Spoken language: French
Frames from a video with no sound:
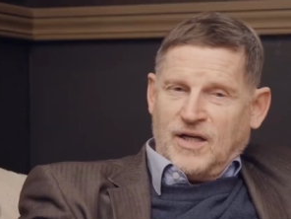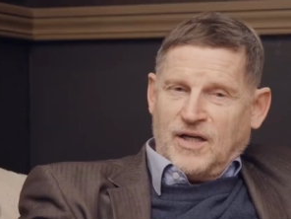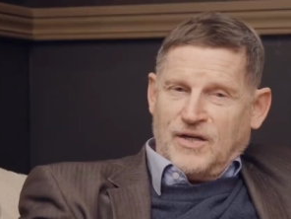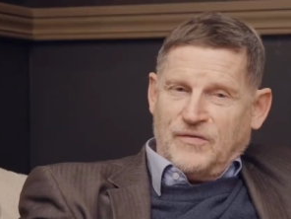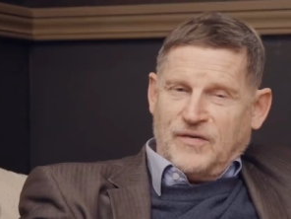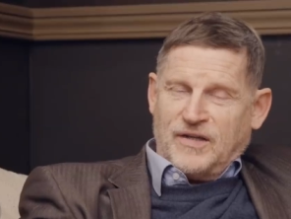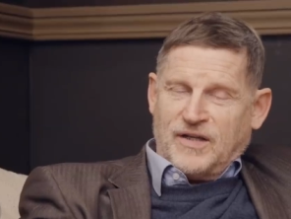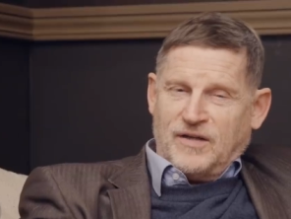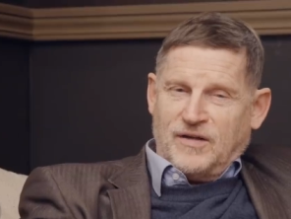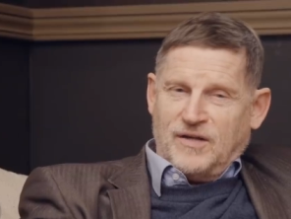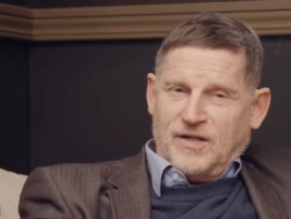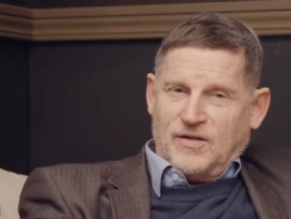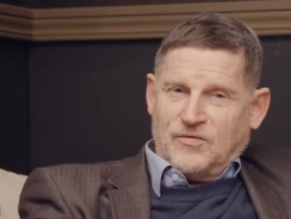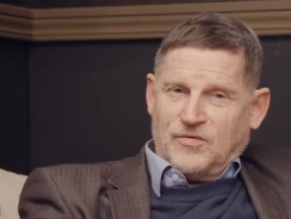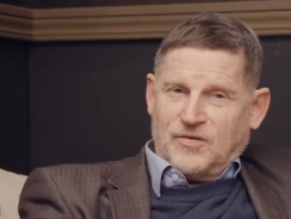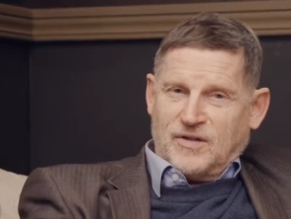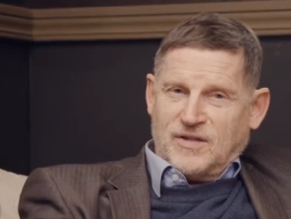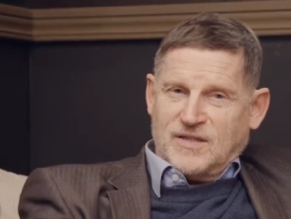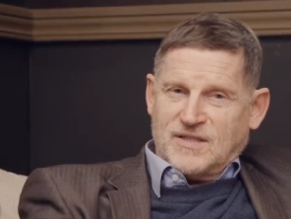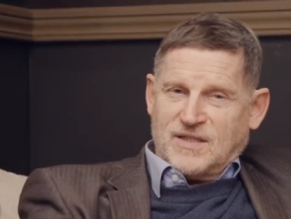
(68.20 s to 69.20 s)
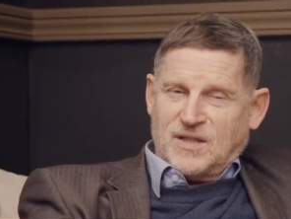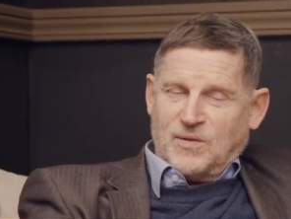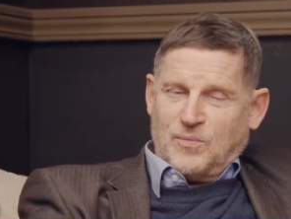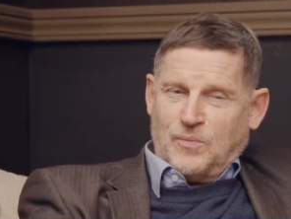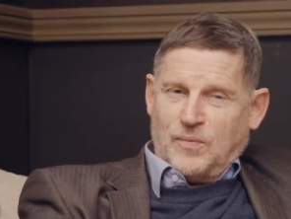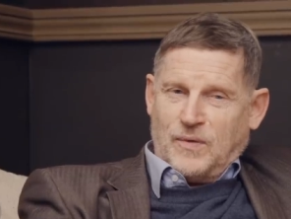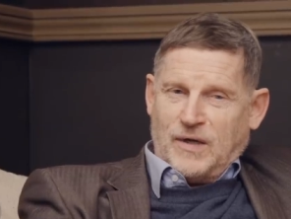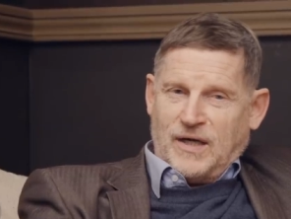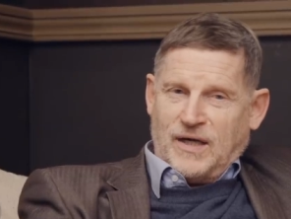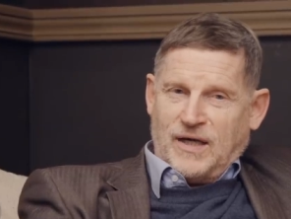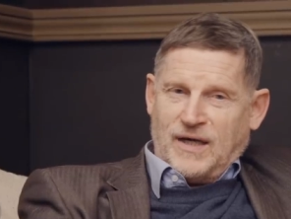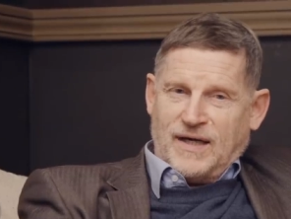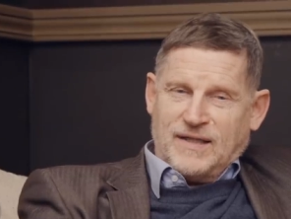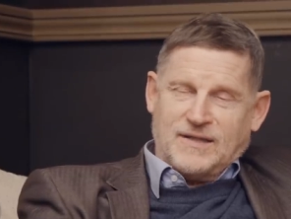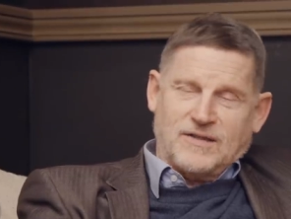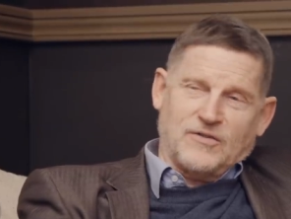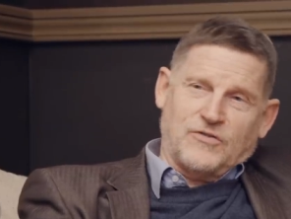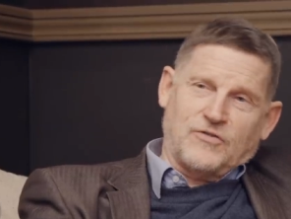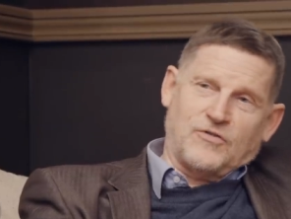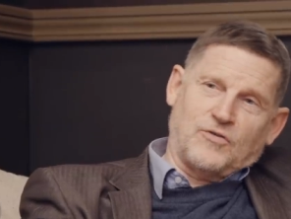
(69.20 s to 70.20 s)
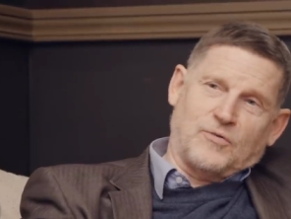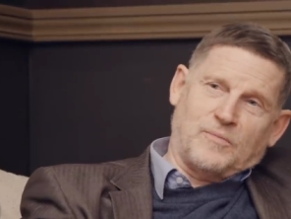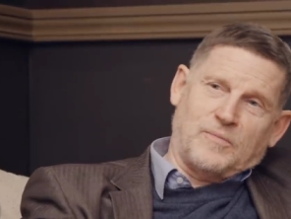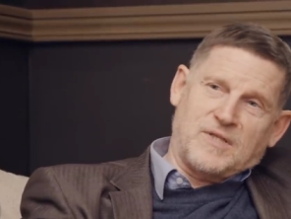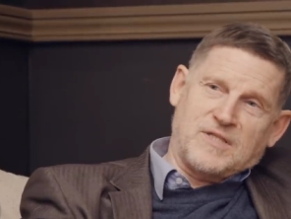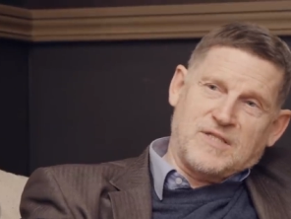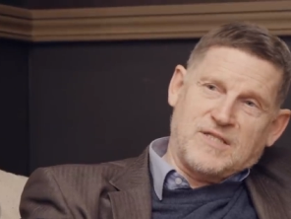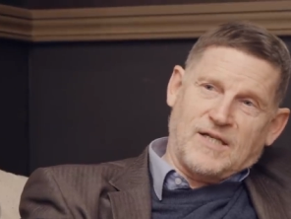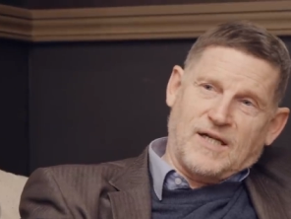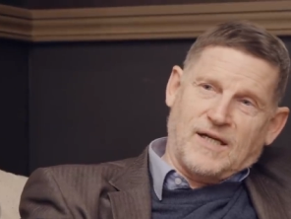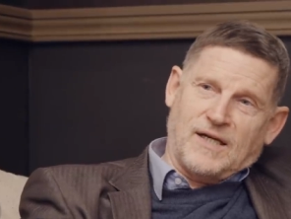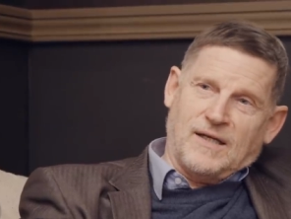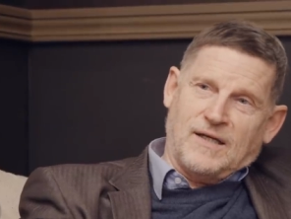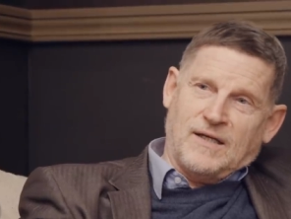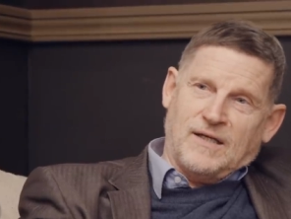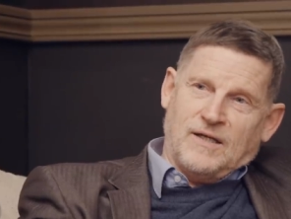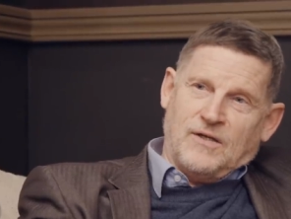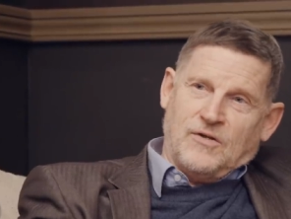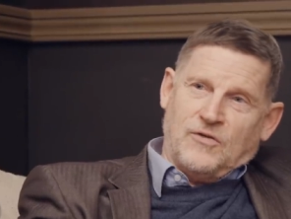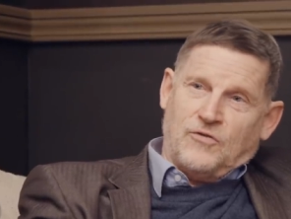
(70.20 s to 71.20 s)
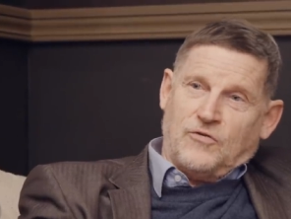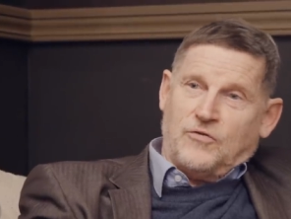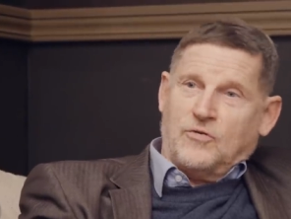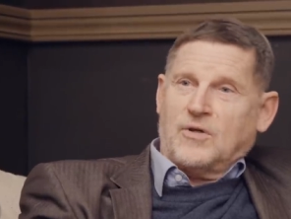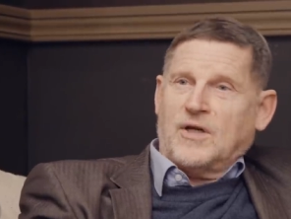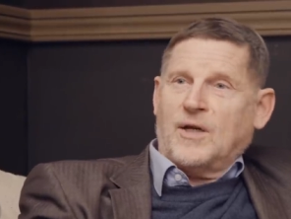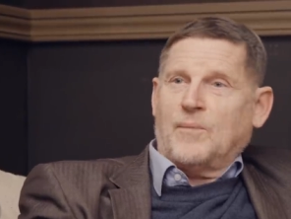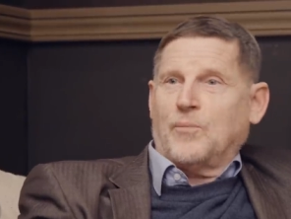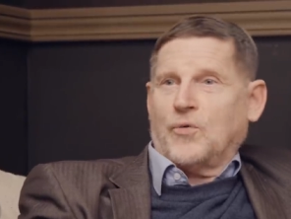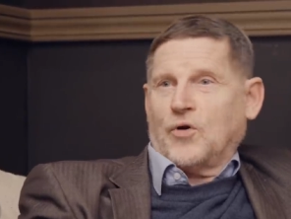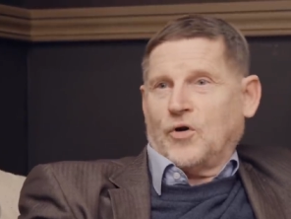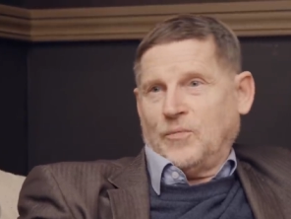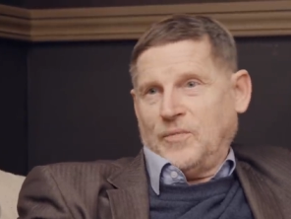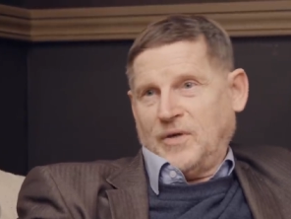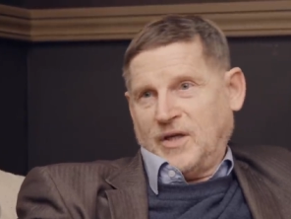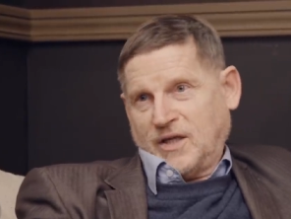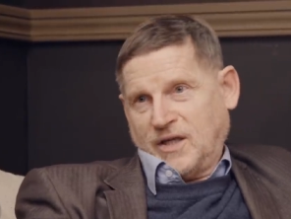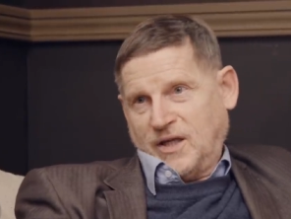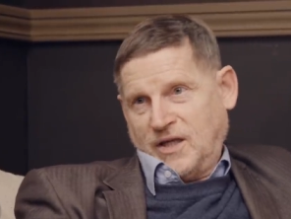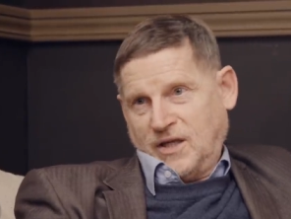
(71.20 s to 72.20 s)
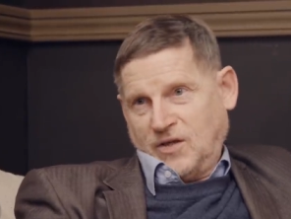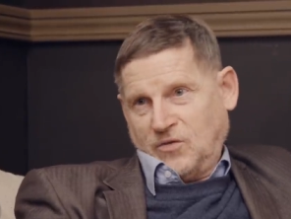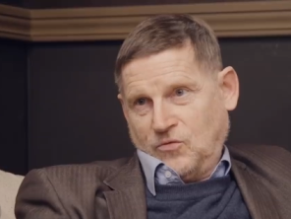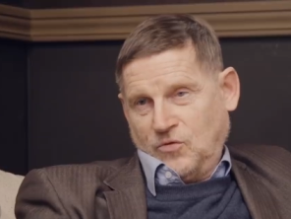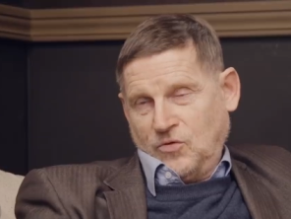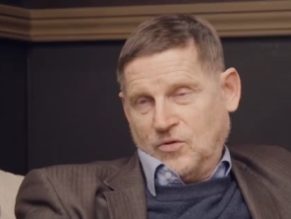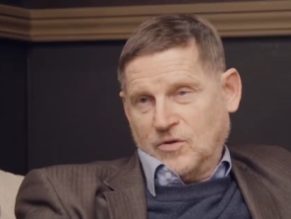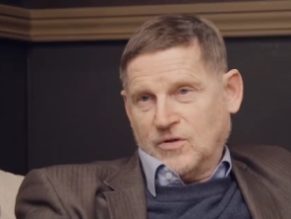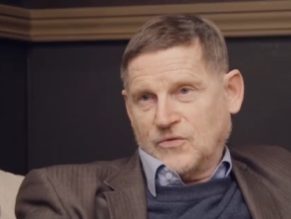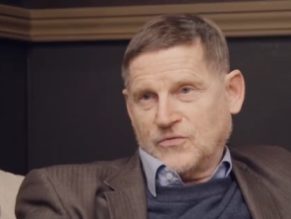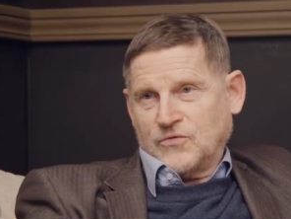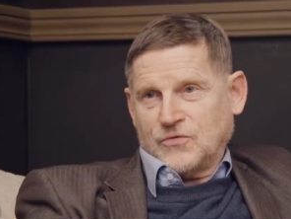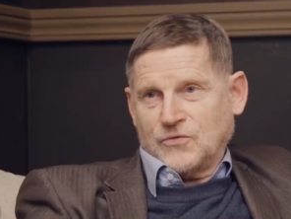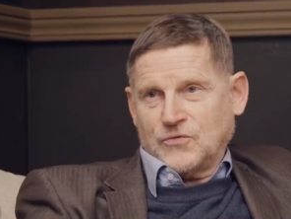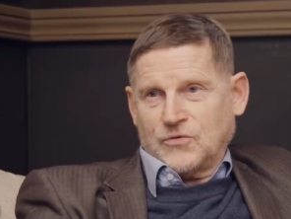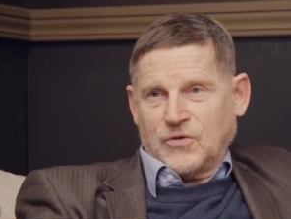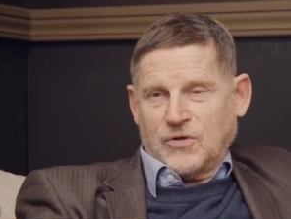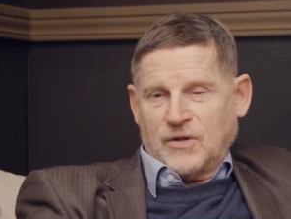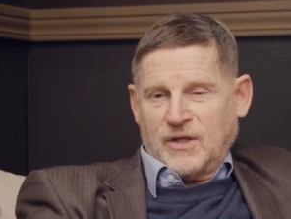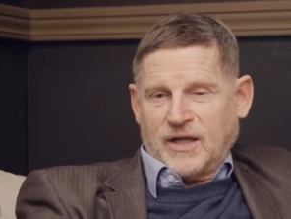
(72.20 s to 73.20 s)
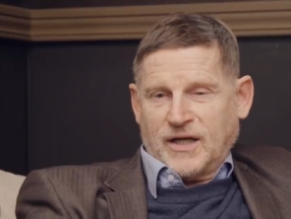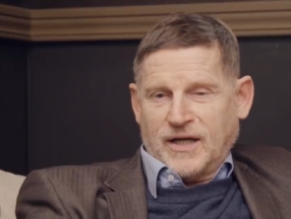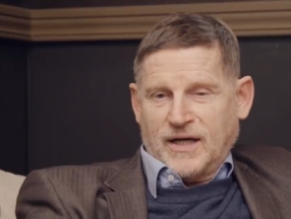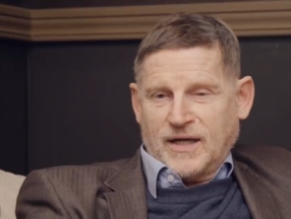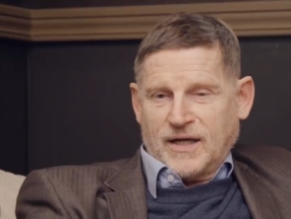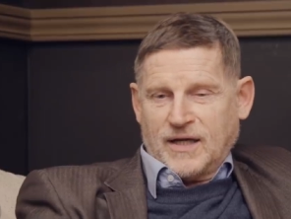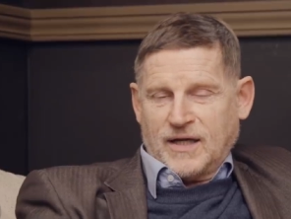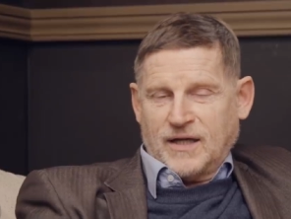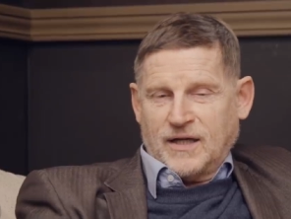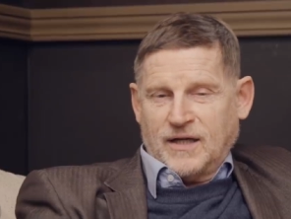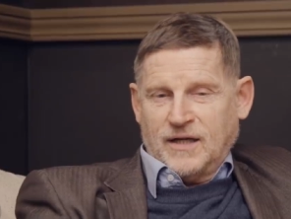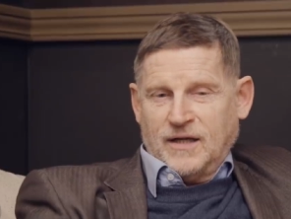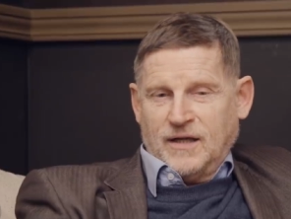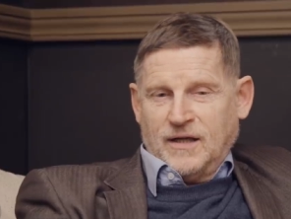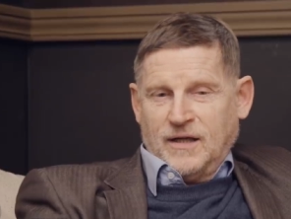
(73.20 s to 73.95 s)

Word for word: avec un livre qui s'appelait Attention médias sur la première guerre du Golfe contre l'Irak,